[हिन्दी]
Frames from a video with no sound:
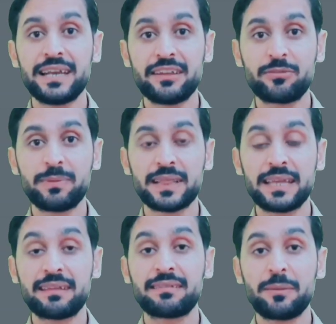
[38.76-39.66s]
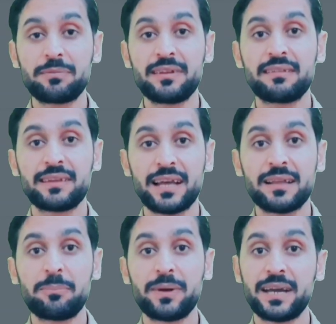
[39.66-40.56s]
के नस्बत ये सबसे
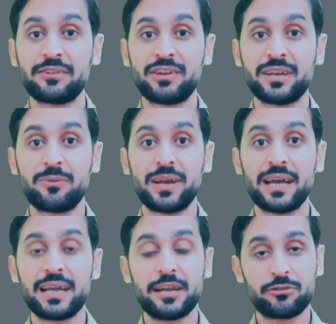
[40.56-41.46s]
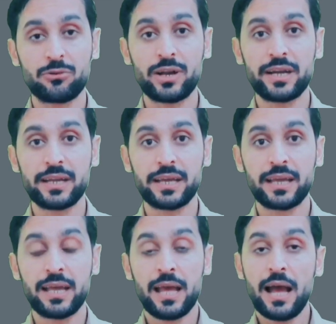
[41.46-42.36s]
ज़्यादा पाया जाने वाला इलेक्ट्रोलाइट है
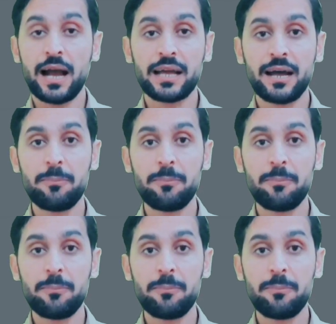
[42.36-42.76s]
अगर